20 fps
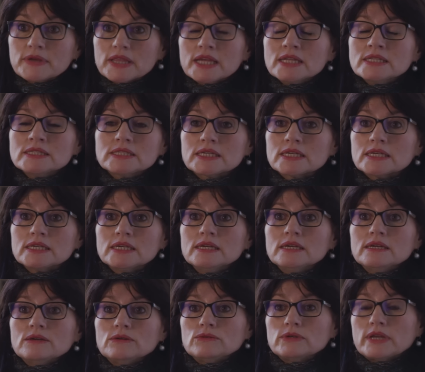vidente,
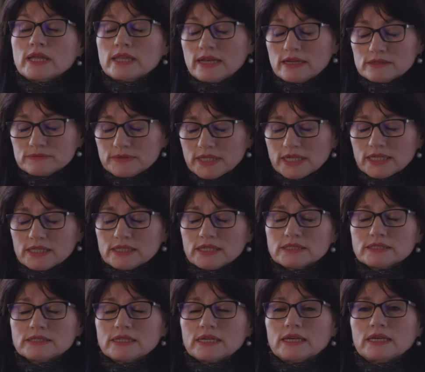una de las
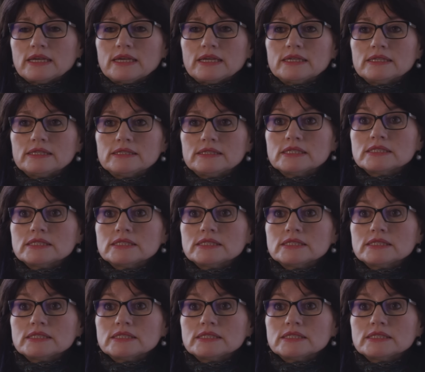videntes de,